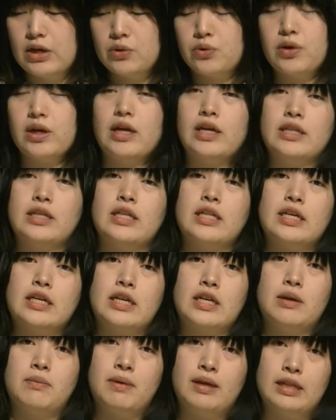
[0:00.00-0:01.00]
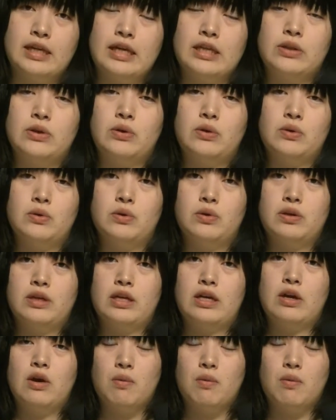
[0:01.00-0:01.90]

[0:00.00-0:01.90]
ご覧いただければなというふうに